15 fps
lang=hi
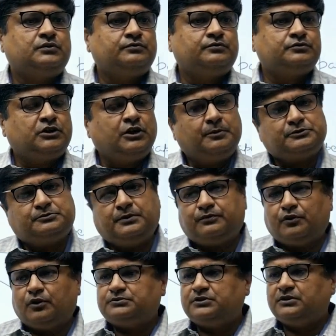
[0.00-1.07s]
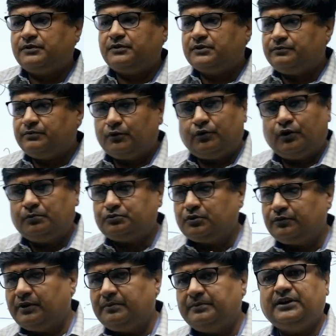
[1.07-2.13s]
सिलेबस में फॉर्म्स एंड फॉर्म्स ऑफ
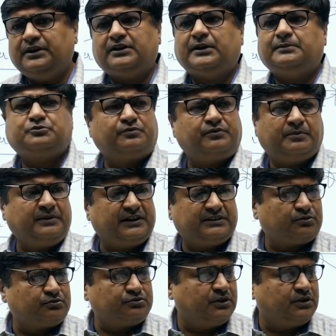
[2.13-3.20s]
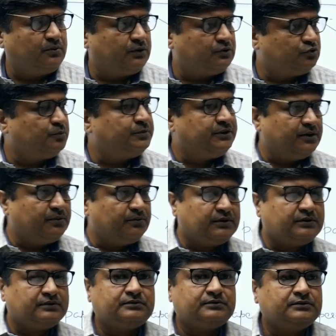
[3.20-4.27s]
फैमिली या टाइप्स ऑफ फैमिली ऐसा कुछ दिया हुआ है जो भी दिया हुआ है
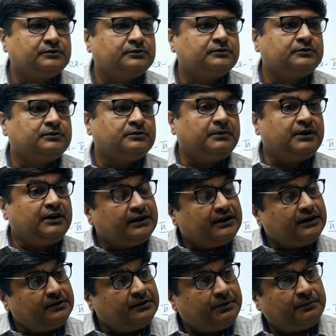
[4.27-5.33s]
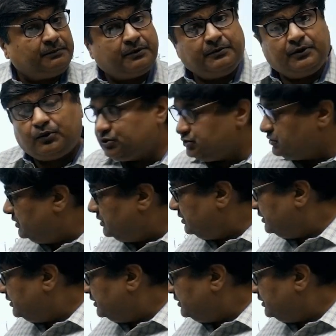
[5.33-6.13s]
बट लेकिन पेपर में क्वेश्चन